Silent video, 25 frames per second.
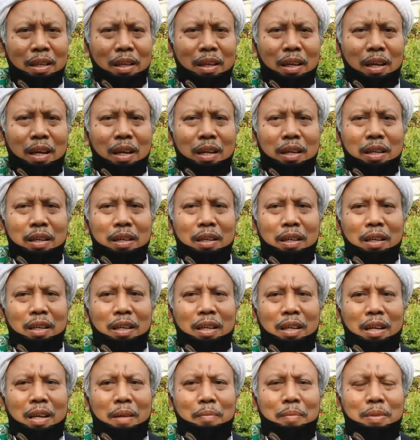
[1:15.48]
hal
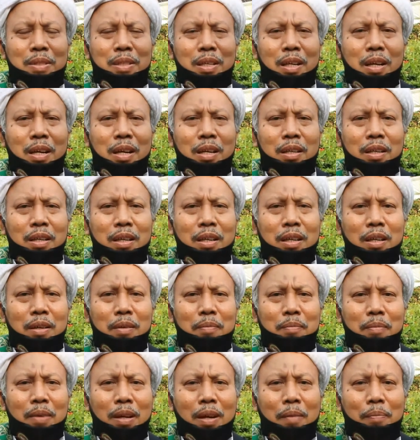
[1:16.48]
ini kami sekali lagi
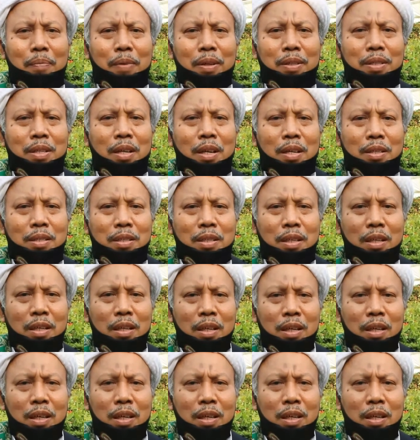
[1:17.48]
mengapresiasi